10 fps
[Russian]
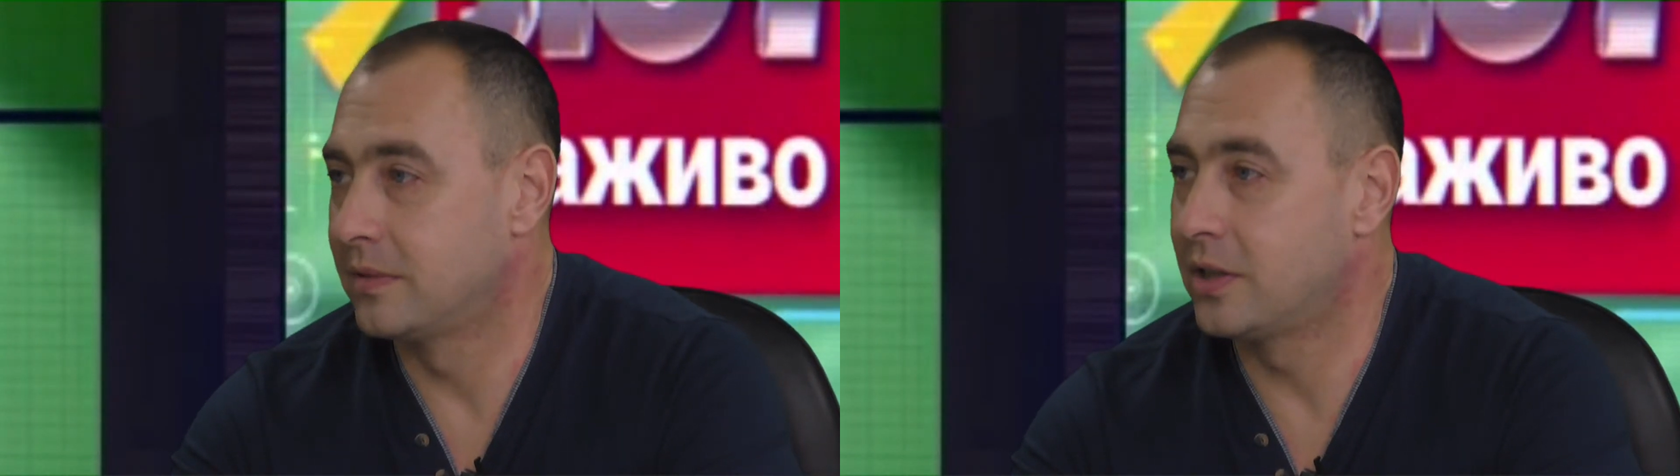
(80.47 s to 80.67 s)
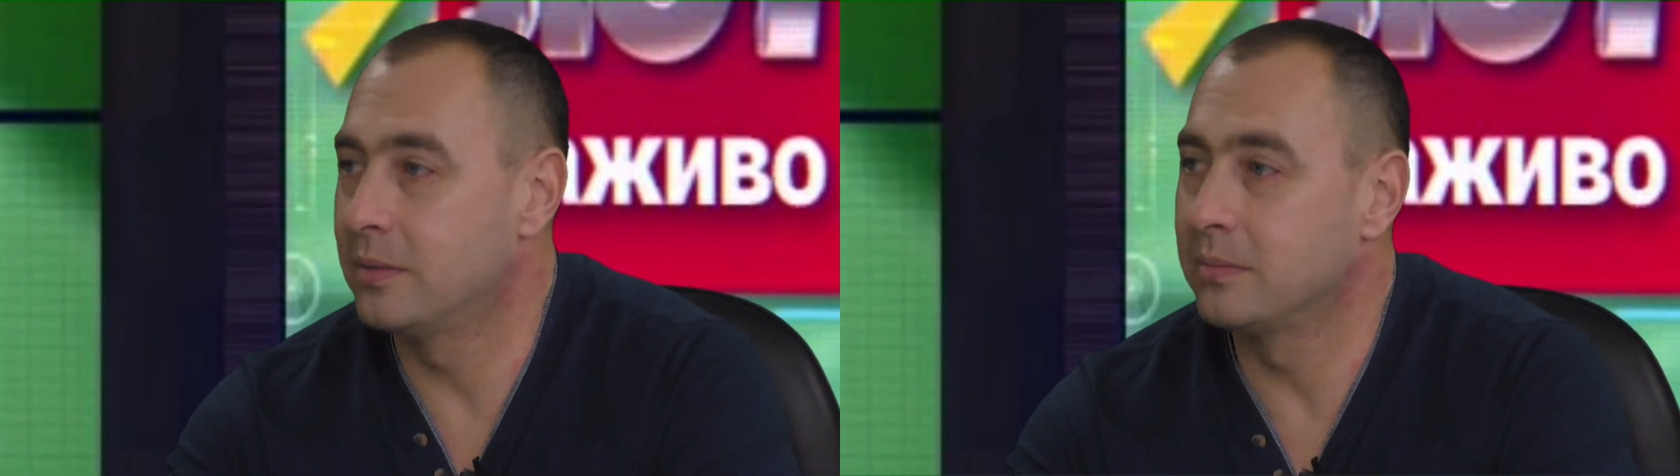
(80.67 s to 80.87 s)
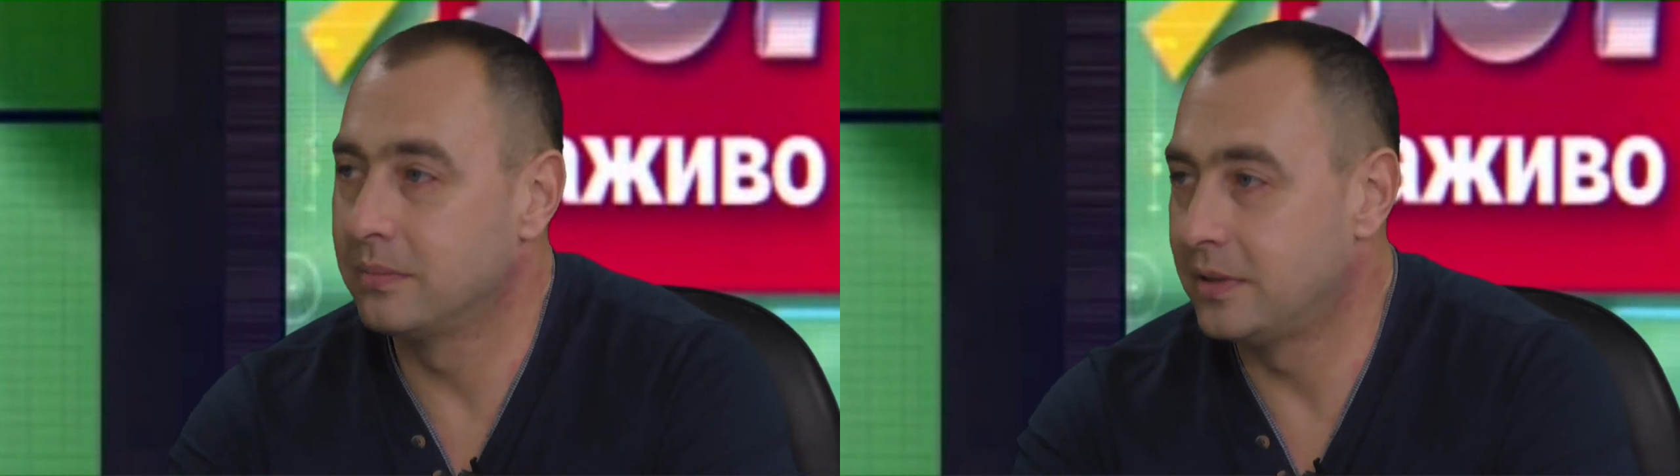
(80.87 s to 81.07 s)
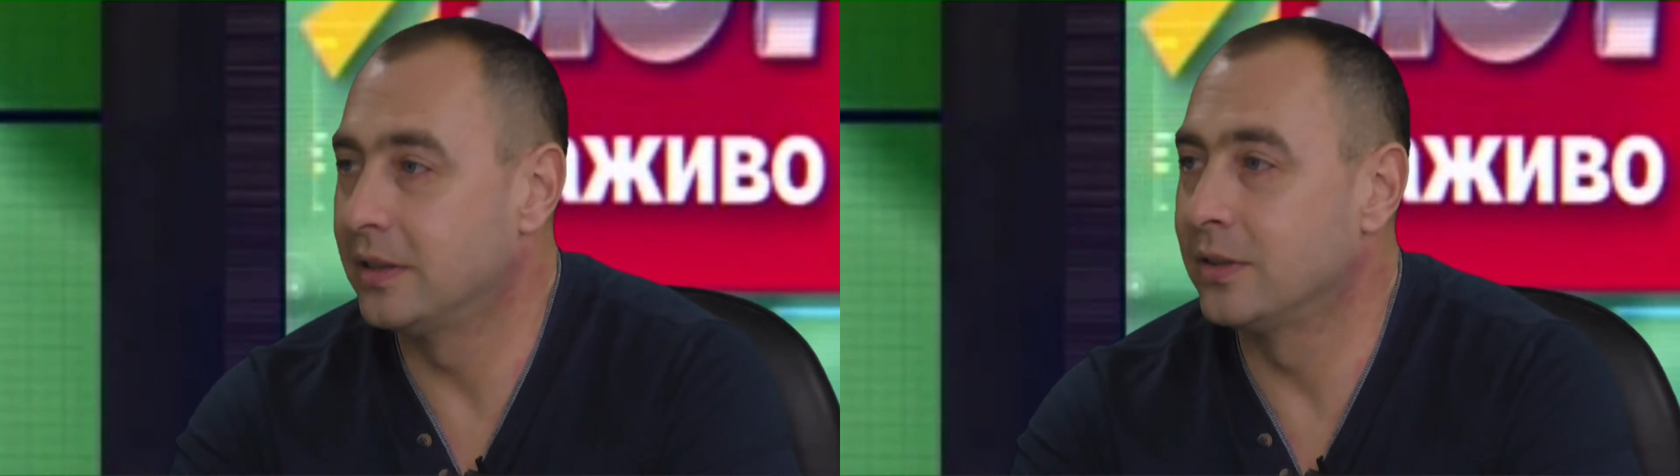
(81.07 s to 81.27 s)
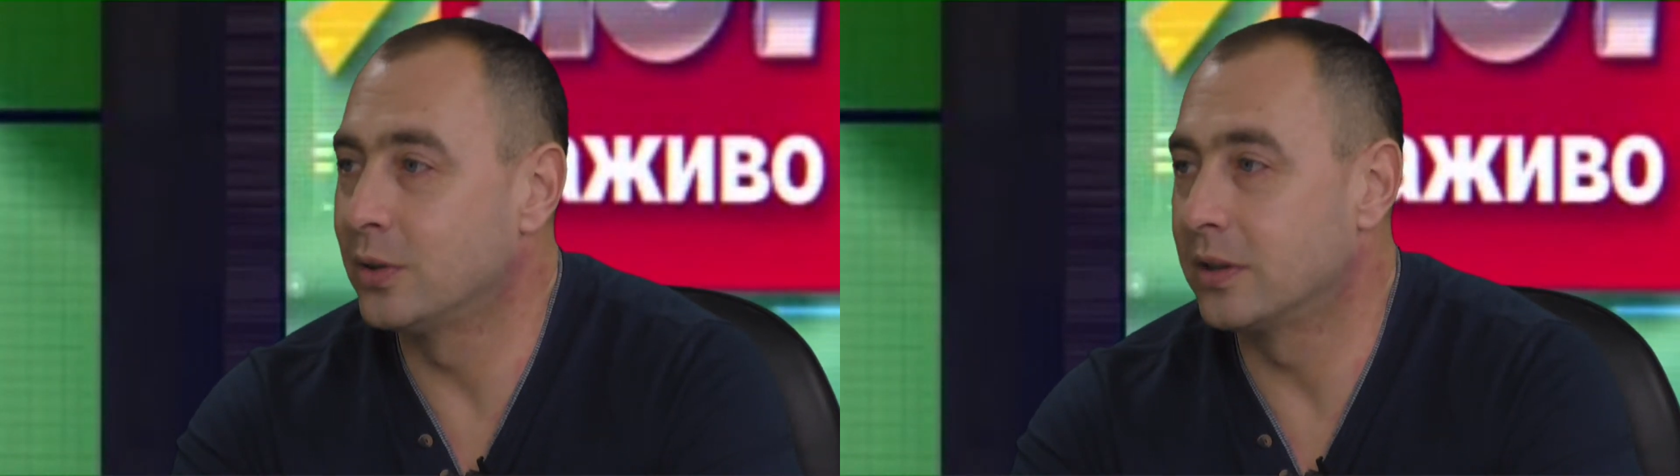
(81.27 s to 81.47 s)
чем
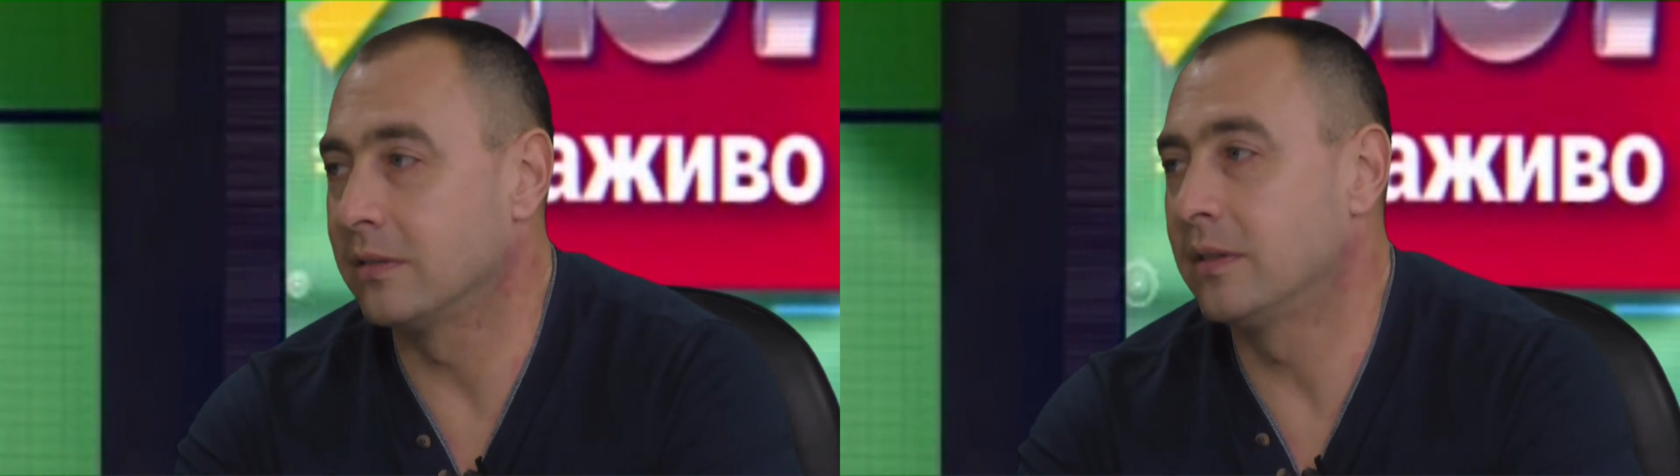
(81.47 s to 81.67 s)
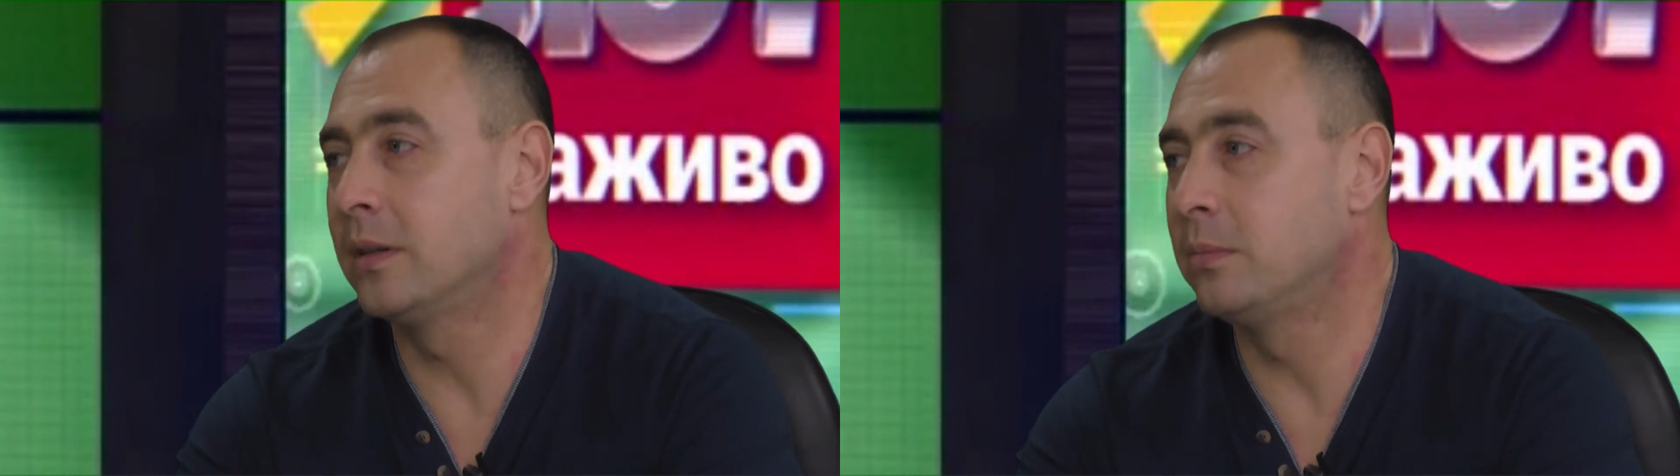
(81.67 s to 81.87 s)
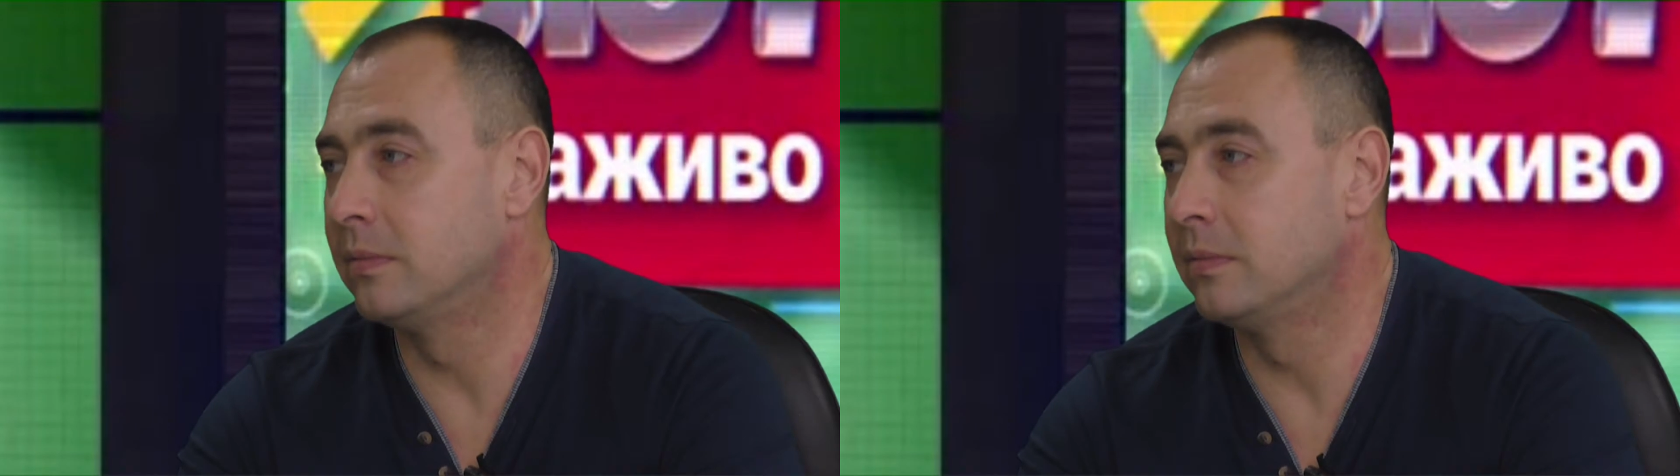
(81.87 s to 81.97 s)
ел до этого.